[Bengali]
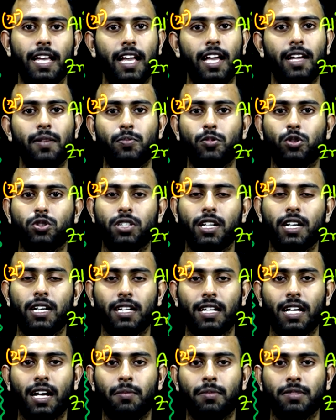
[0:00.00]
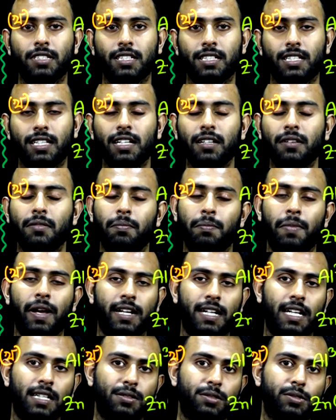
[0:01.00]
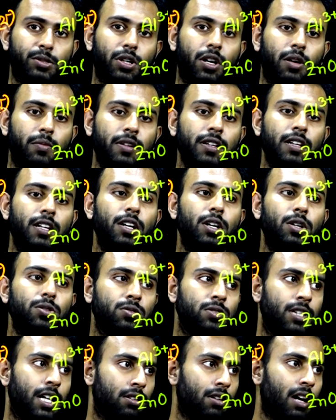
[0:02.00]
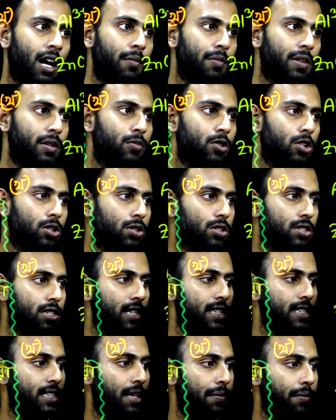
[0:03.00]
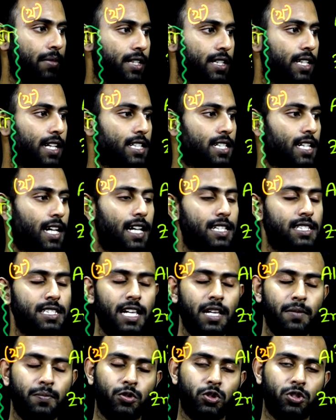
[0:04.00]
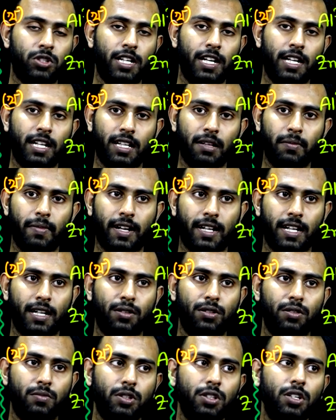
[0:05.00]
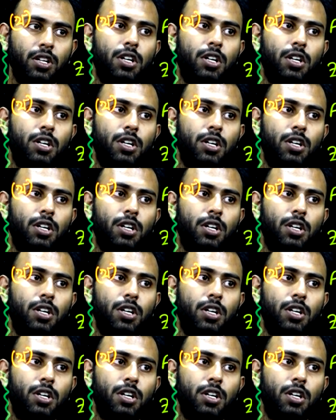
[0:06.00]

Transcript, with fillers: এই প্রক্রিয়াটাকে আমাদেরকে ব্যাখ্যা করতে হবে তো দেখো আমরা মূলত তিনটা বিক্রিয়ার সাহায্যে এই প্রক্রিয়াটাকে ব্যাখ্যা করব